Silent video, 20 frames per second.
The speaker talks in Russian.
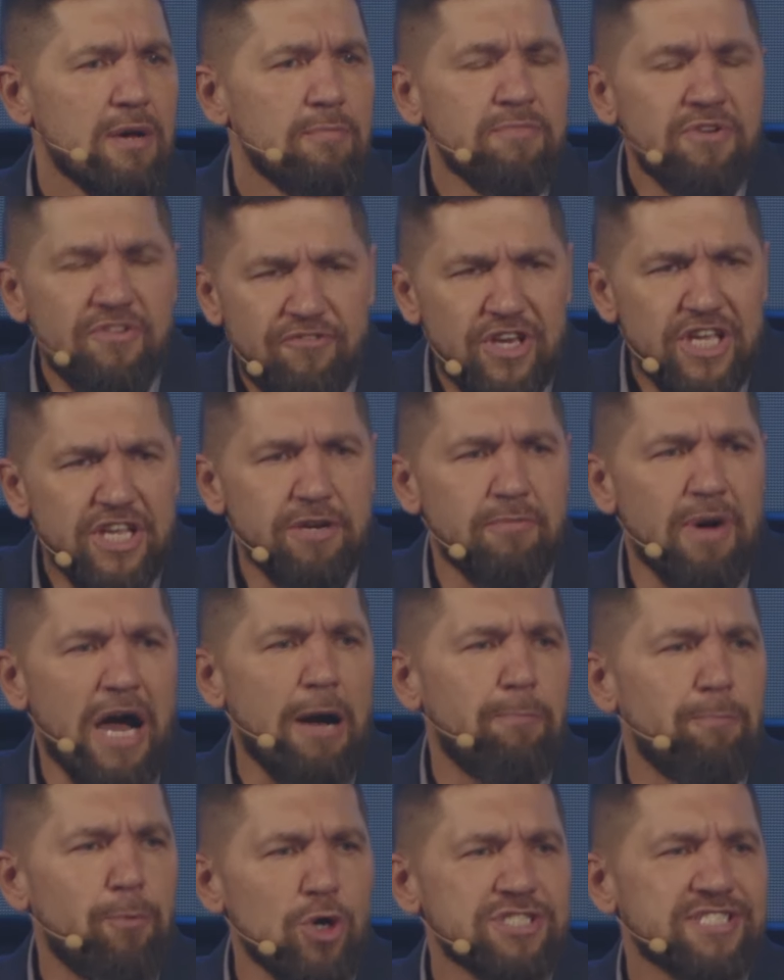Мы видим,
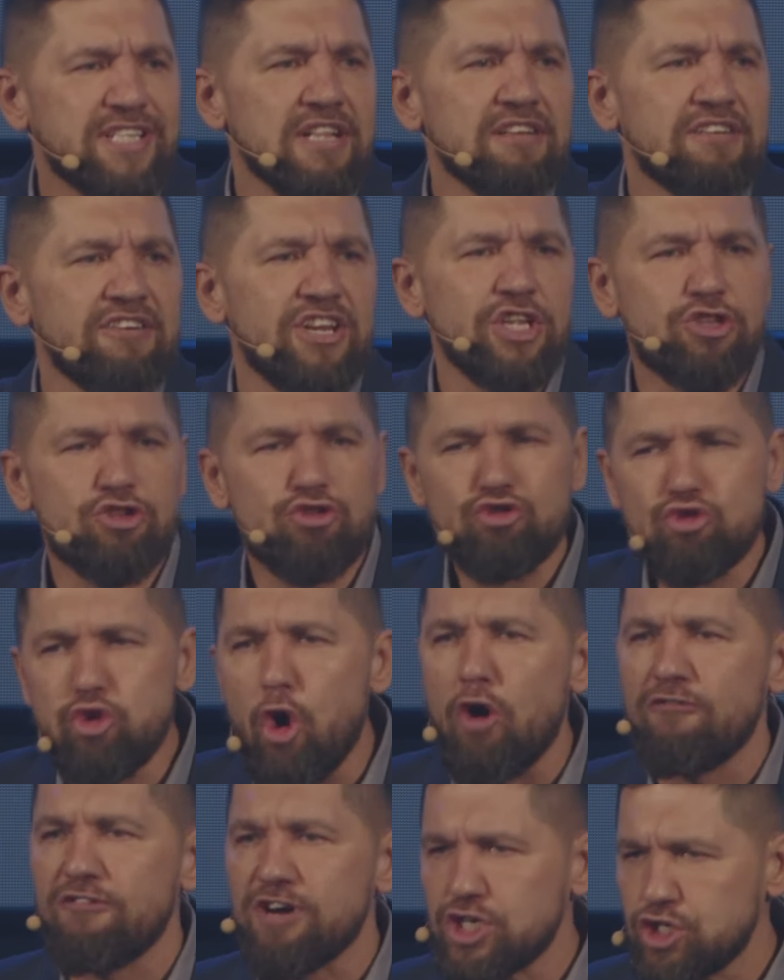апостол говорит,
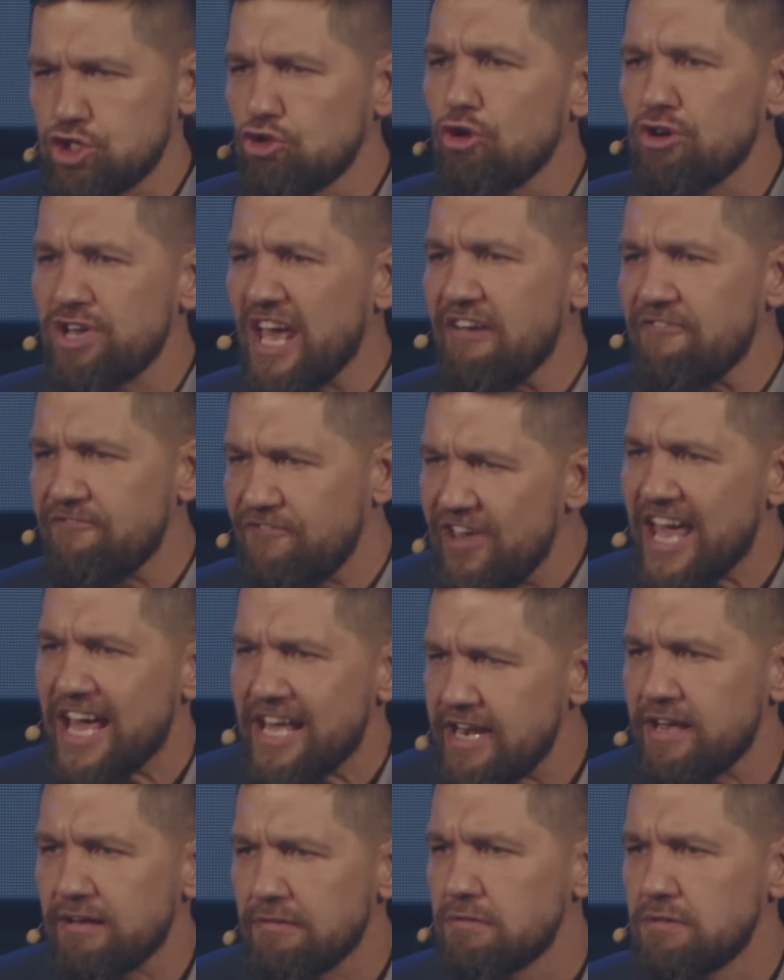то, во что я
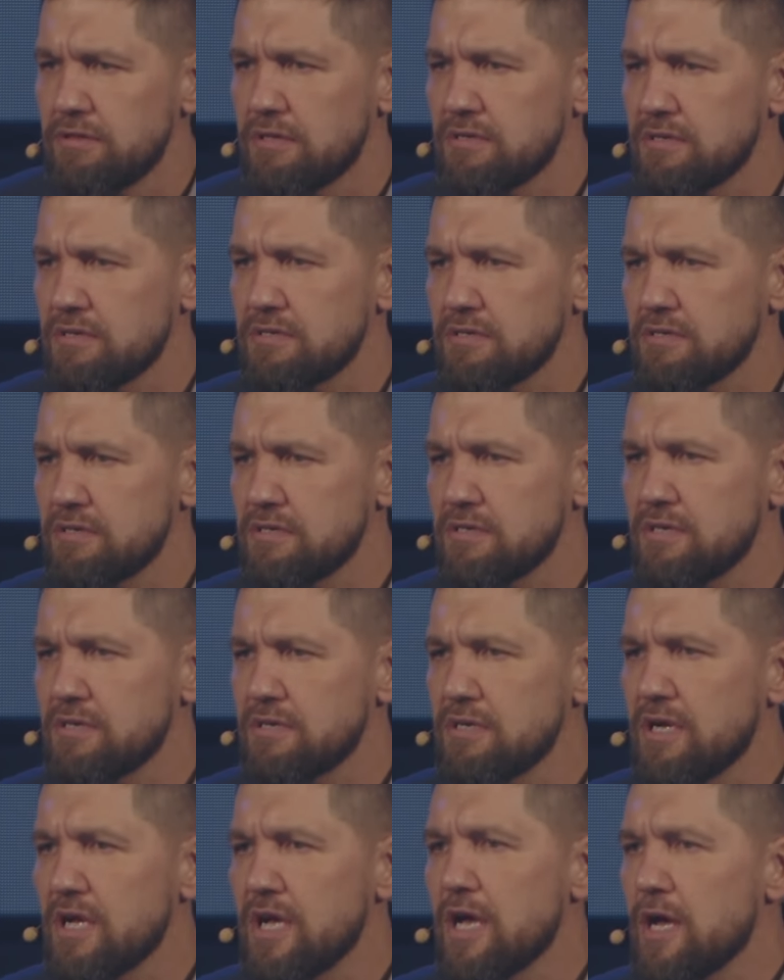верил,
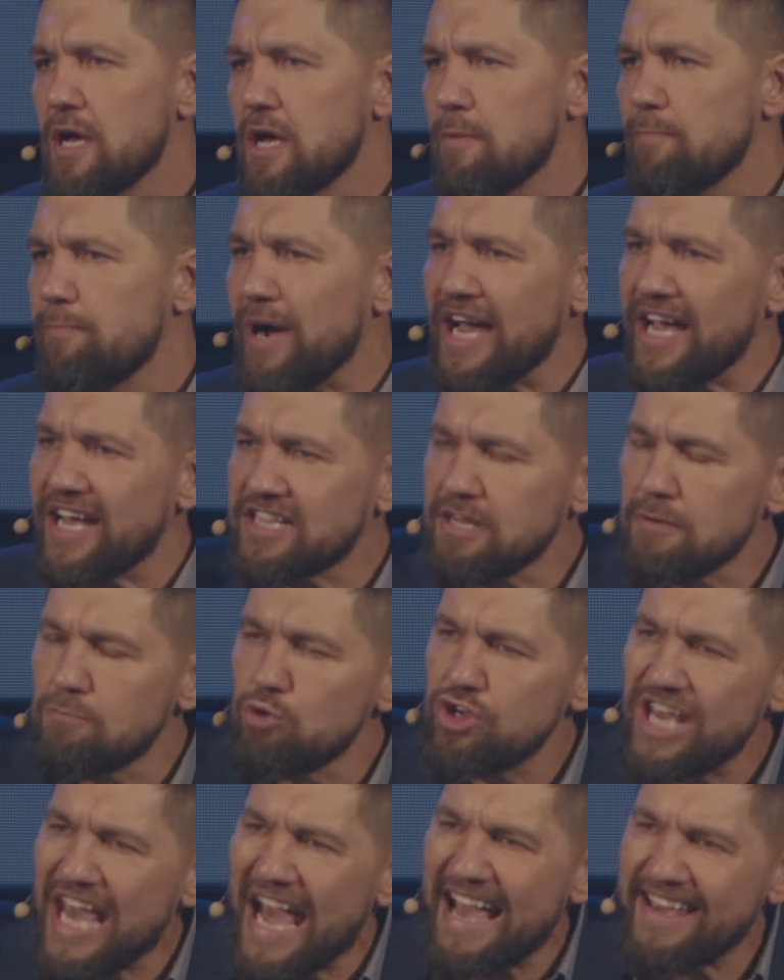
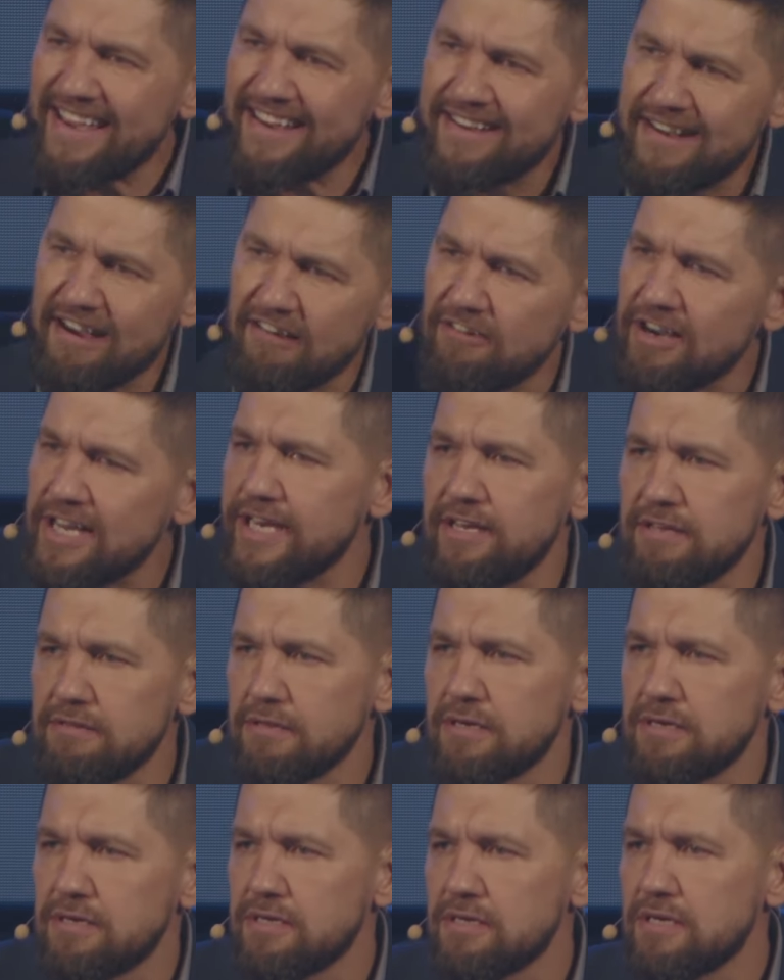поэтому я и
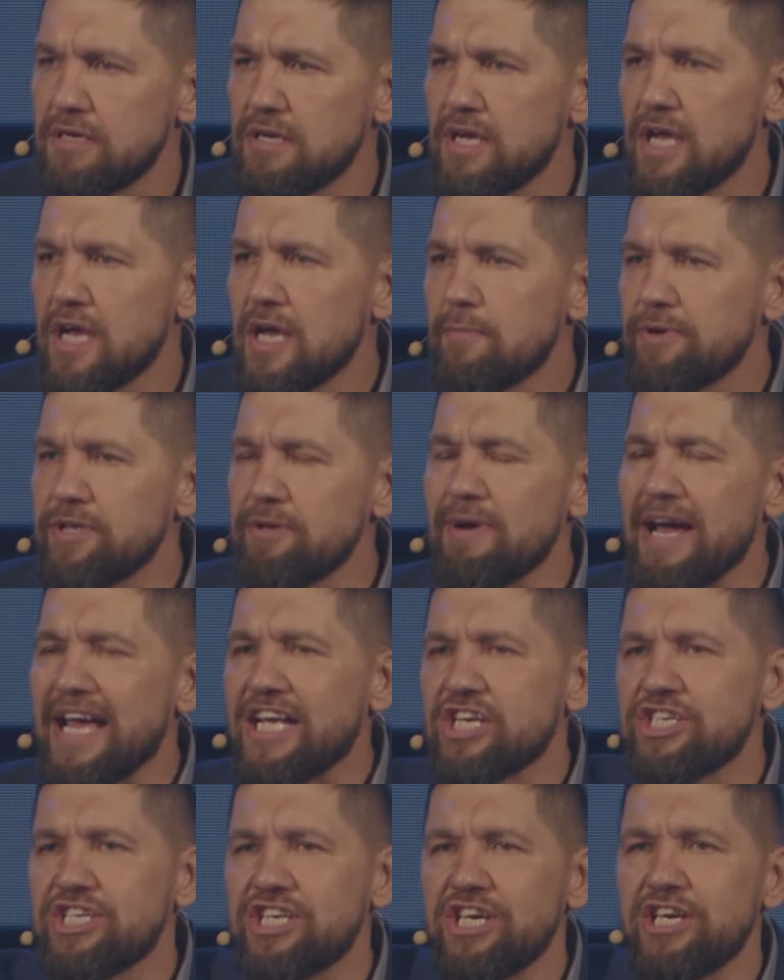говорил.
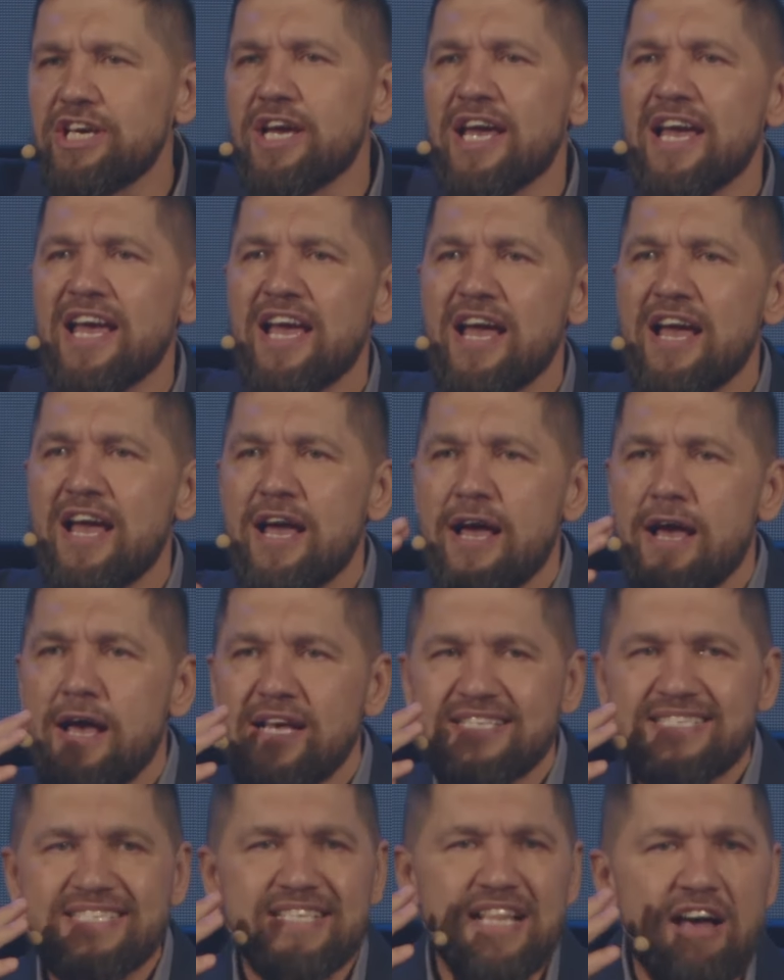Понимаете,
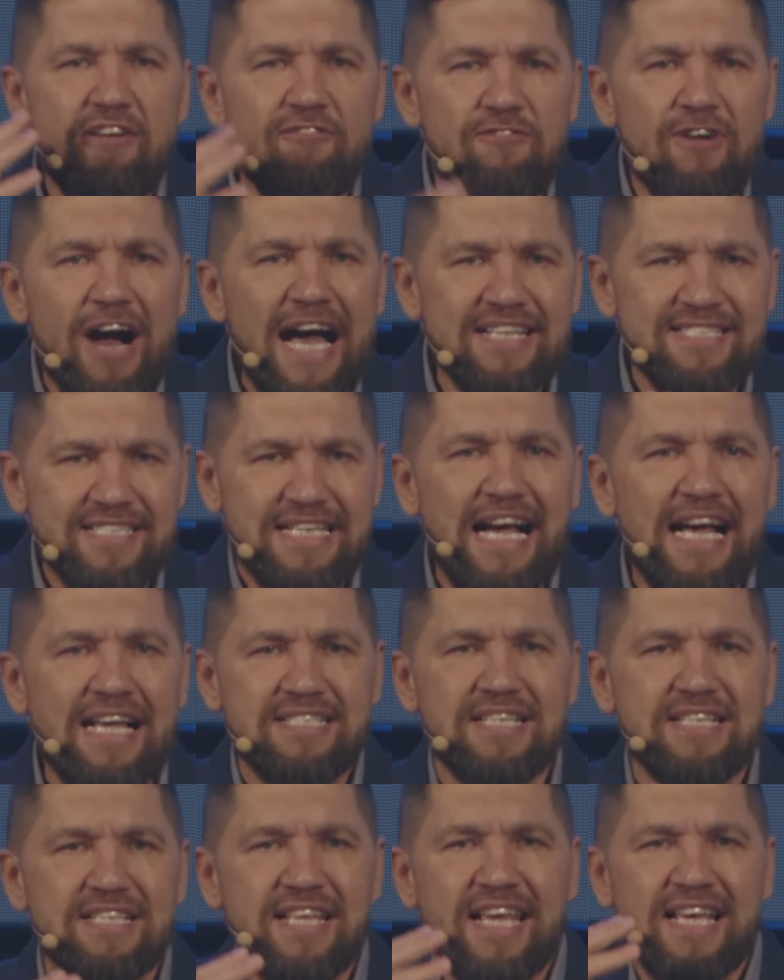слова,
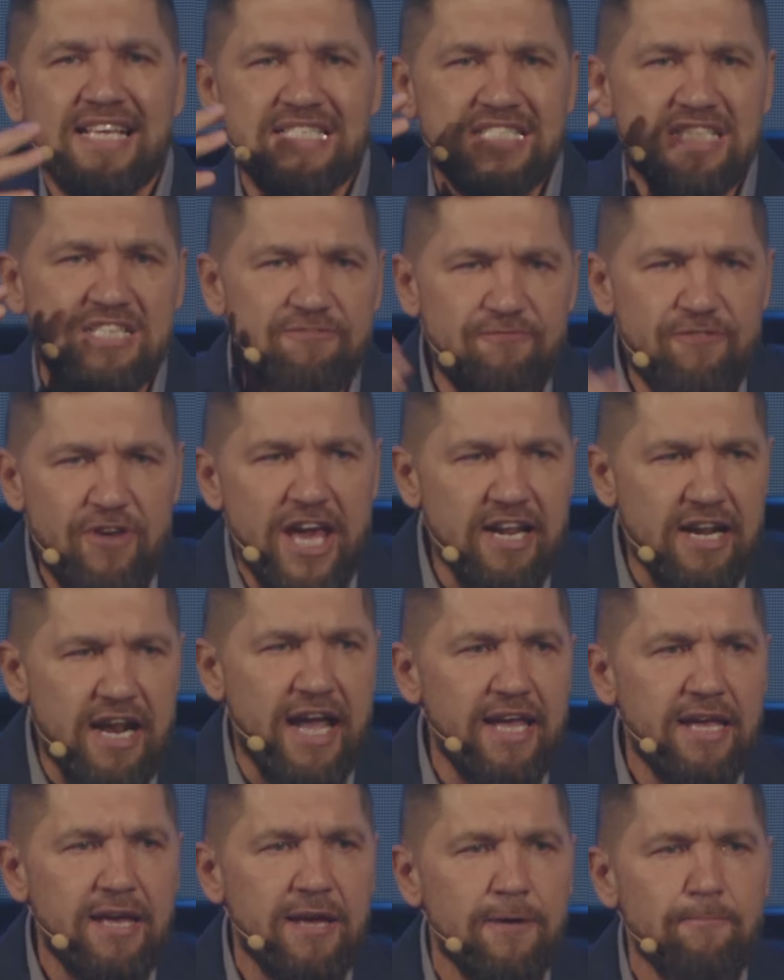сказанные с
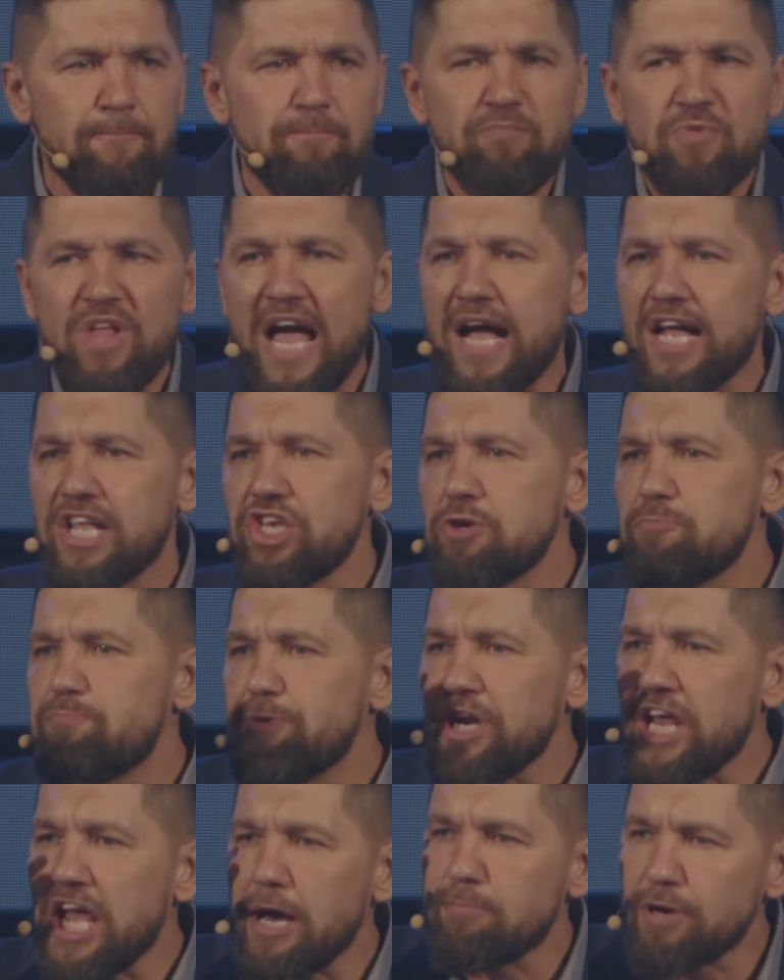верой, они
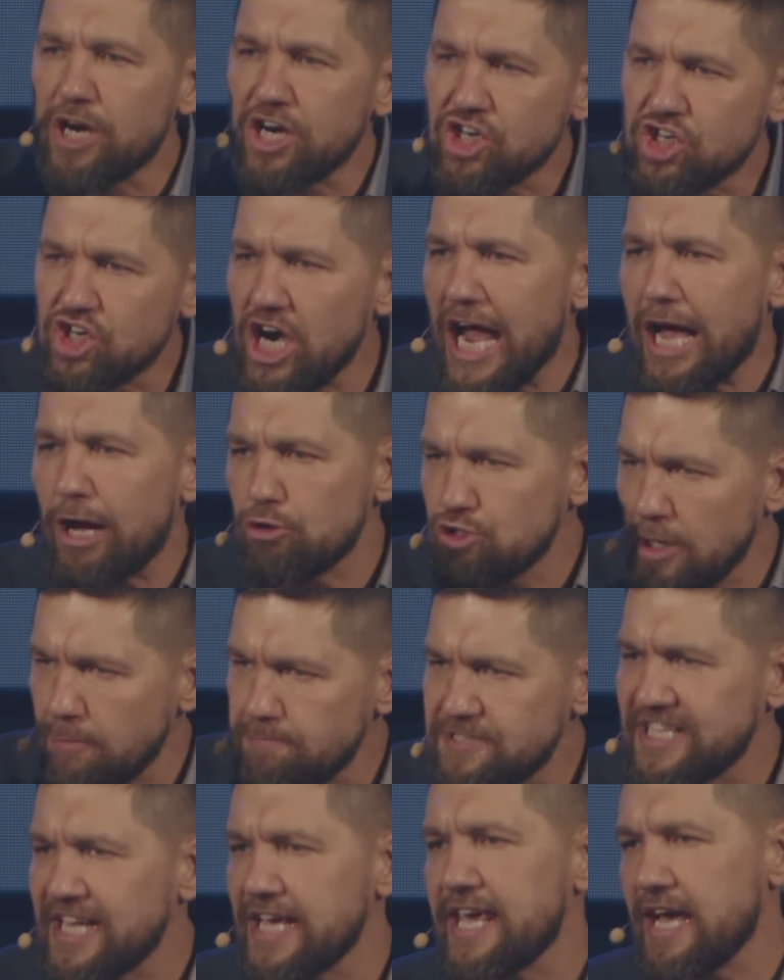преображают
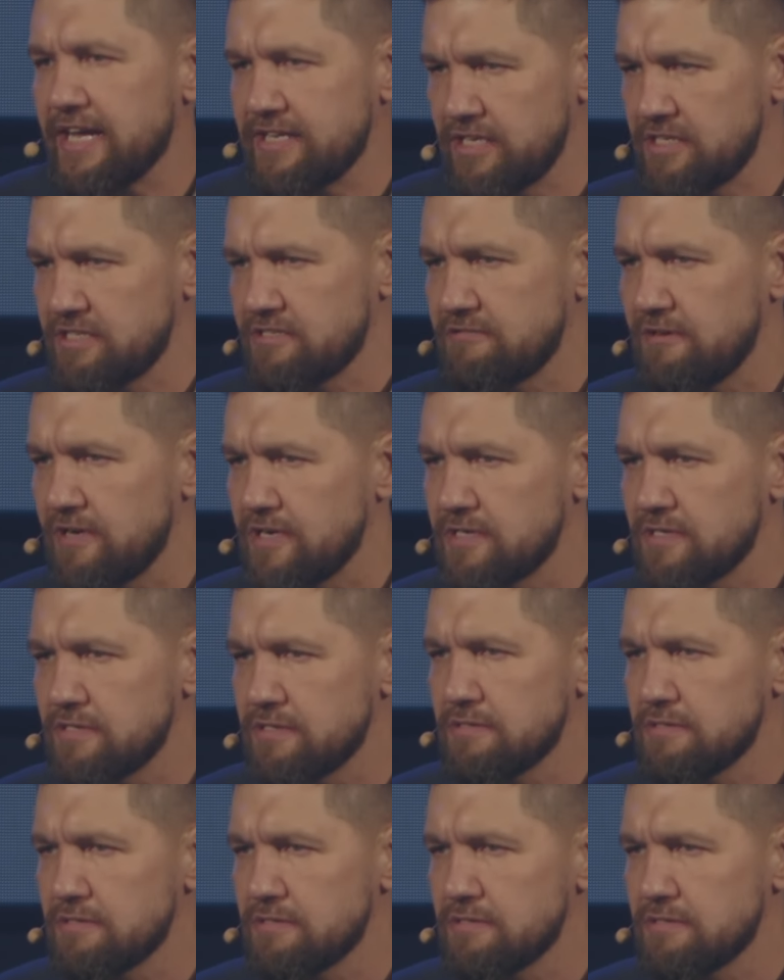обстоятельства.